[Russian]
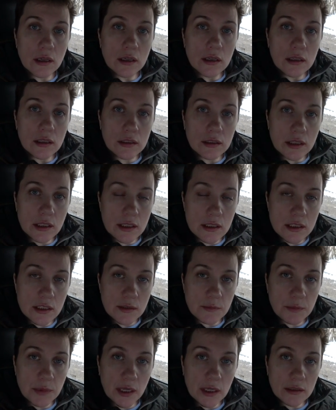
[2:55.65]
и
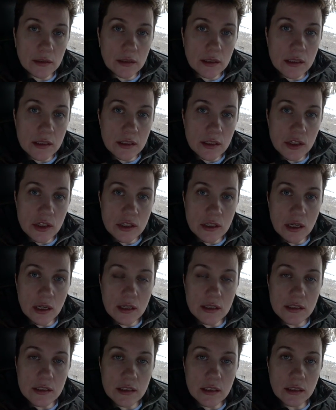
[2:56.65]
35 тысяч за
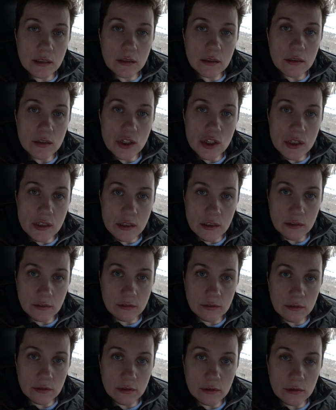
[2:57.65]
один
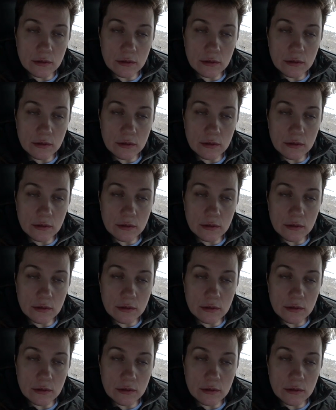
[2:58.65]
штифт.